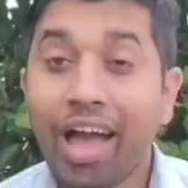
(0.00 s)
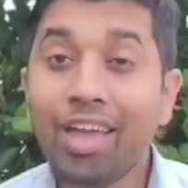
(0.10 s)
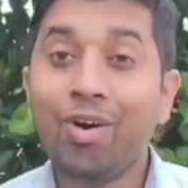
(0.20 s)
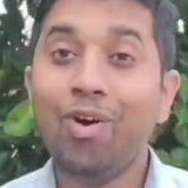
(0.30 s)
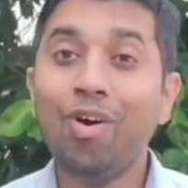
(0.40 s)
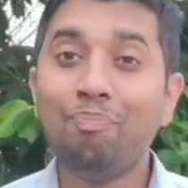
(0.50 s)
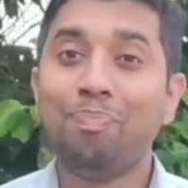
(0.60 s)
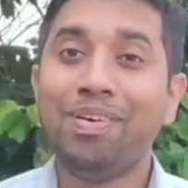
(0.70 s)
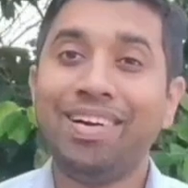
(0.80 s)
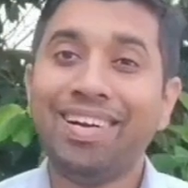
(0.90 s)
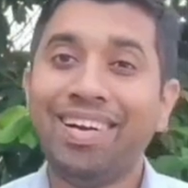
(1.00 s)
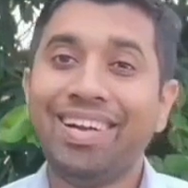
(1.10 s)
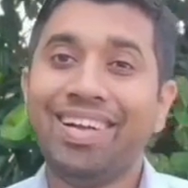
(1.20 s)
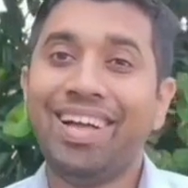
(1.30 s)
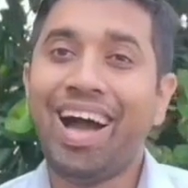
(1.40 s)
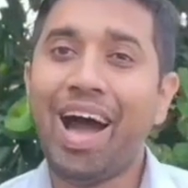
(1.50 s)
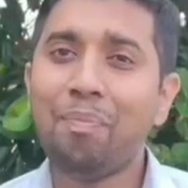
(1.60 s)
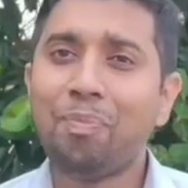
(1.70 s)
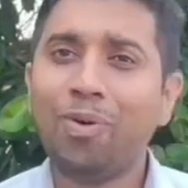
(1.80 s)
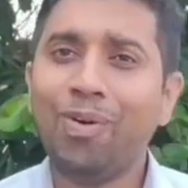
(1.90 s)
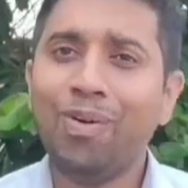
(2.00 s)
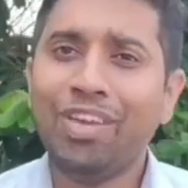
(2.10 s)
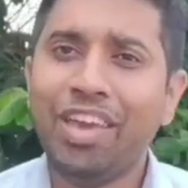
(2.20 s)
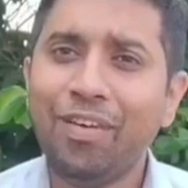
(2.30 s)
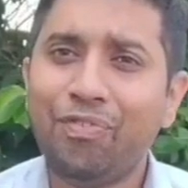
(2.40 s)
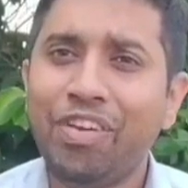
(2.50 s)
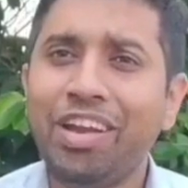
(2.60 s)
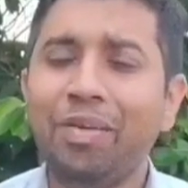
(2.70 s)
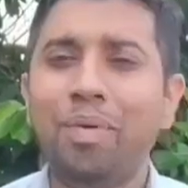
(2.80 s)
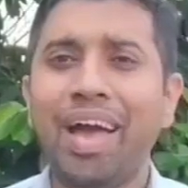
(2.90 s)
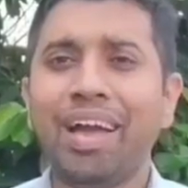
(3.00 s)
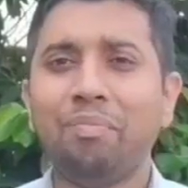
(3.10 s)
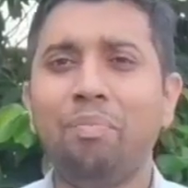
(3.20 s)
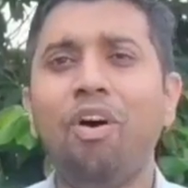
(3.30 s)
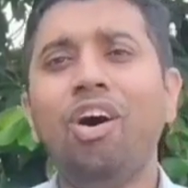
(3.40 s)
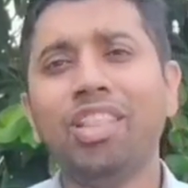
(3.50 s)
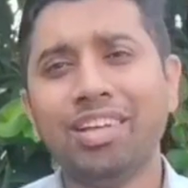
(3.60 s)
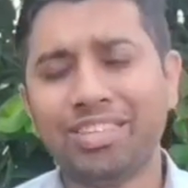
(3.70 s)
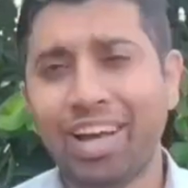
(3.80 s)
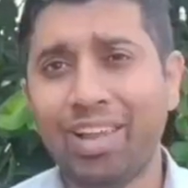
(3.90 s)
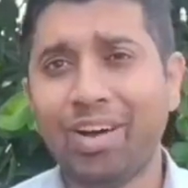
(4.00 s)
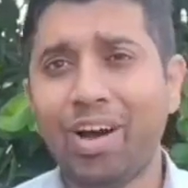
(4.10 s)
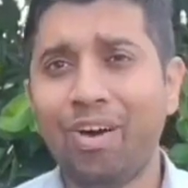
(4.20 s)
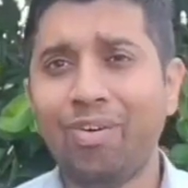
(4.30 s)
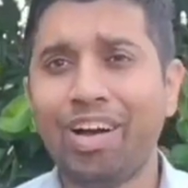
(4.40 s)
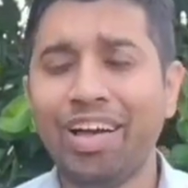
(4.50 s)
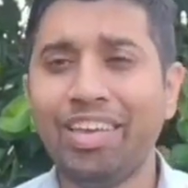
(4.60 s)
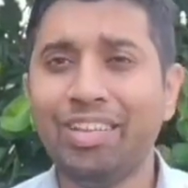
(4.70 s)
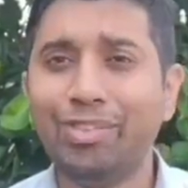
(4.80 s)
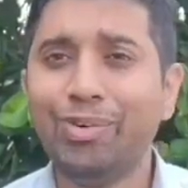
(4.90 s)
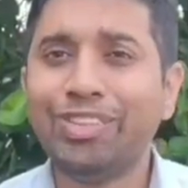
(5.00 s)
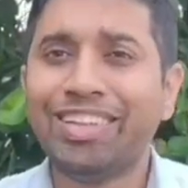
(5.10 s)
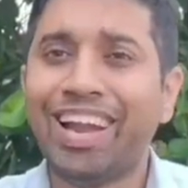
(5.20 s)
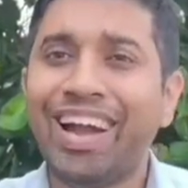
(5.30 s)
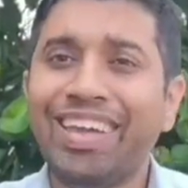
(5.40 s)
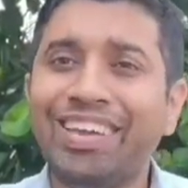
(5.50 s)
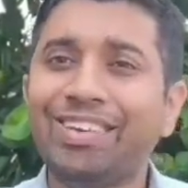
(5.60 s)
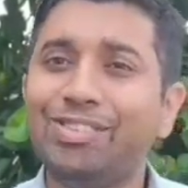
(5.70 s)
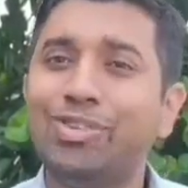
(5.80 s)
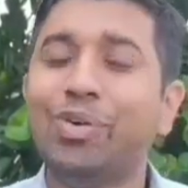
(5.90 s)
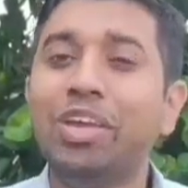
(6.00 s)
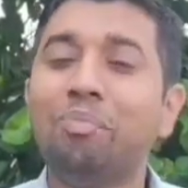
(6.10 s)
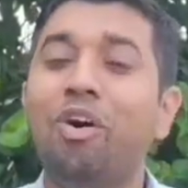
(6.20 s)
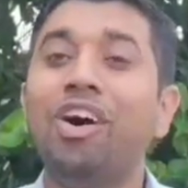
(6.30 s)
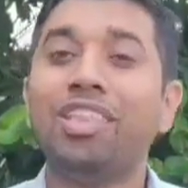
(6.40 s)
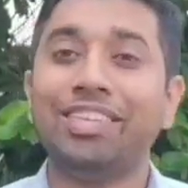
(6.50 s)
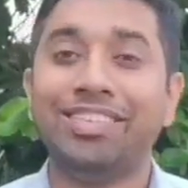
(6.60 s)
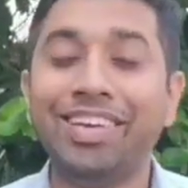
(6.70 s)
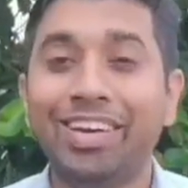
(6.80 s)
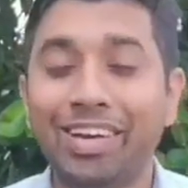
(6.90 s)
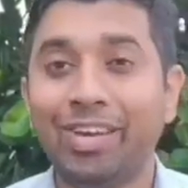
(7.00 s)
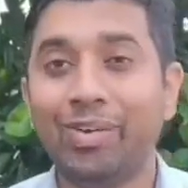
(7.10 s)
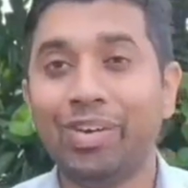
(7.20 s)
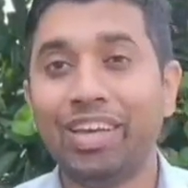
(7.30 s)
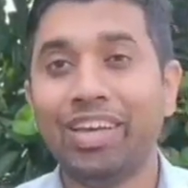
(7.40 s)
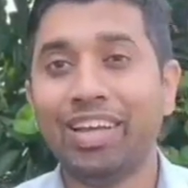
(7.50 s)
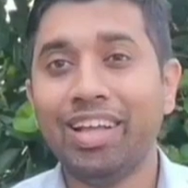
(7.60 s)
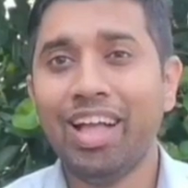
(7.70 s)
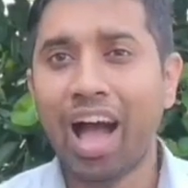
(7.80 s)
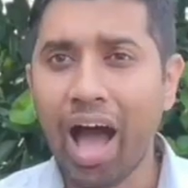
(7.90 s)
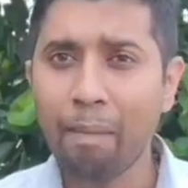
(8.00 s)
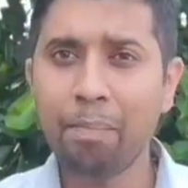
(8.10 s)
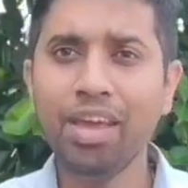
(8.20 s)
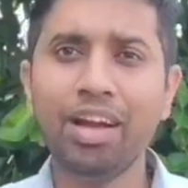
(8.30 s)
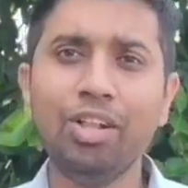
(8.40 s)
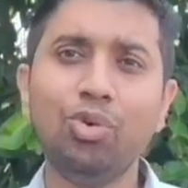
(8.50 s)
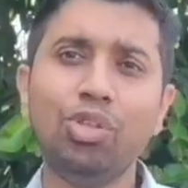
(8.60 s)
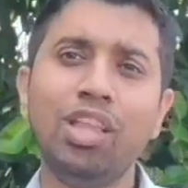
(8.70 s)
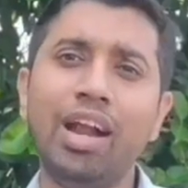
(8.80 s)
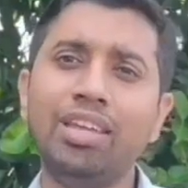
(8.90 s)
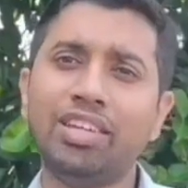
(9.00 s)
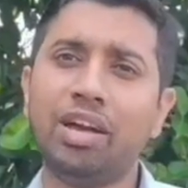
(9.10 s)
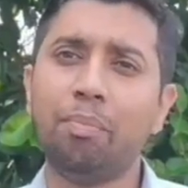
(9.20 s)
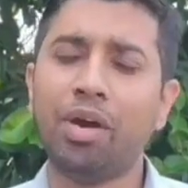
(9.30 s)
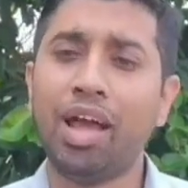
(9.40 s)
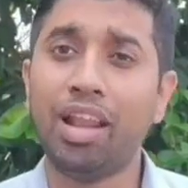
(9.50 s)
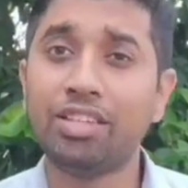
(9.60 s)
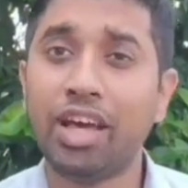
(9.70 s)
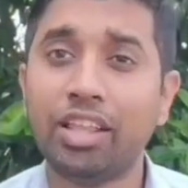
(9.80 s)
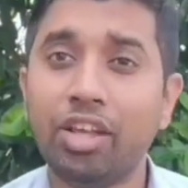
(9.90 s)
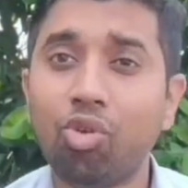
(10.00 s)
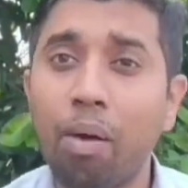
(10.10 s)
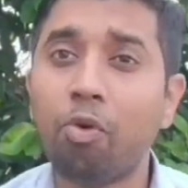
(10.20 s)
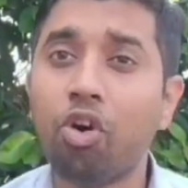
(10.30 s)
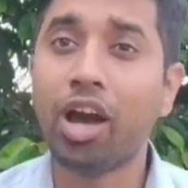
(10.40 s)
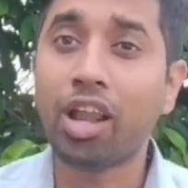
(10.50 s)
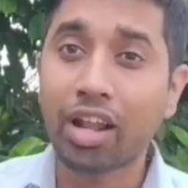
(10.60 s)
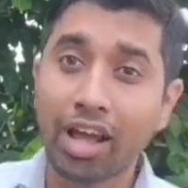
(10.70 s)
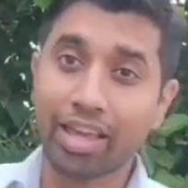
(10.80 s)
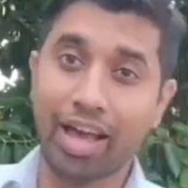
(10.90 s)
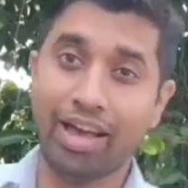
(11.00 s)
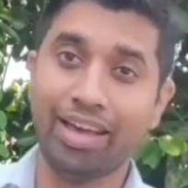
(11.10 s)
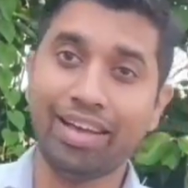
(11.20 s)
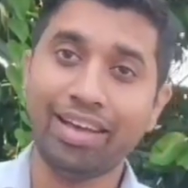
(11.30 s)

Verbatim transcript: आई होप आपको ये फीडबैक बहुत अच्छा लगा होगा ये दूत नाड़ी की स्टोरी बहुत अच्छी लगी होगी आप भी अगर दूत नाड़ी चेकअप कराना चाहते हैं तो आपको करना क्या है